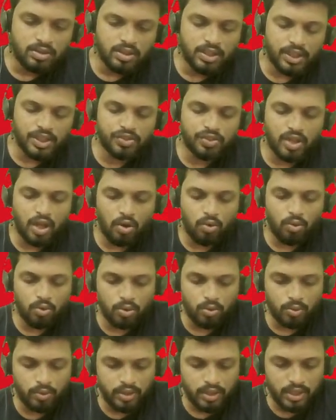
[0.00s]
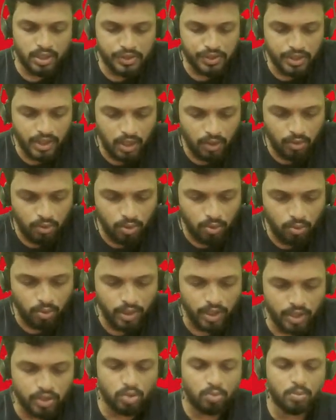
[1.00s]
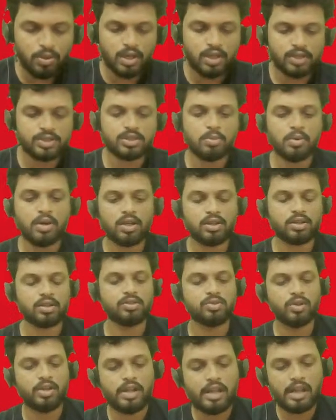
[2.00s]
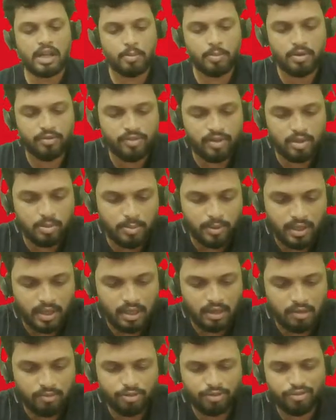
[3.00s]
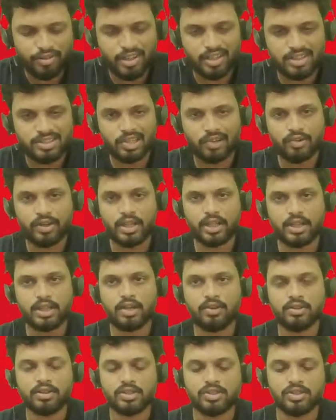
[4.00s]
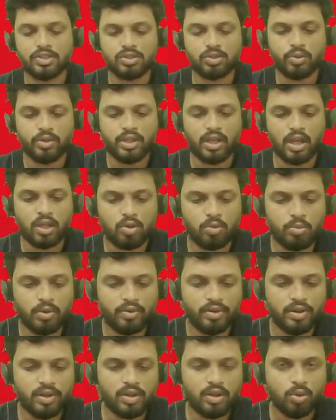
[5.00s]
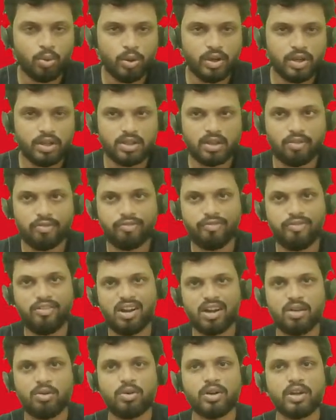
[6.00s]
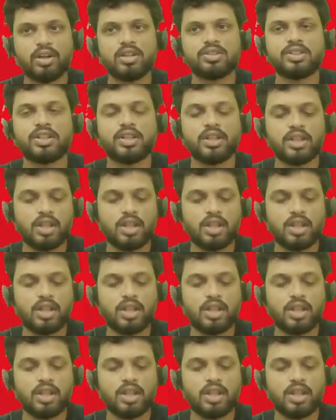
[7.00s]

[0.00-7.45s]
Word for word: ஈஸியாகவும் இருக்கும் இன்ட்ரெஸ்டிங்காகவும் இருக்கும் நேற்று ரொம்ப கஷ்டமாக இருக்குதுன்னு சொல்லி நிறைய பேர் ஃபீல் பண்ணிங்க ஃபிஃப்டீன் செவன்டீன் தான் வந்துச்சுன்னு சொல்லி அது ரொம்பவே ஒரு டஃப்பான ஒரு ரெண்டு செட்டு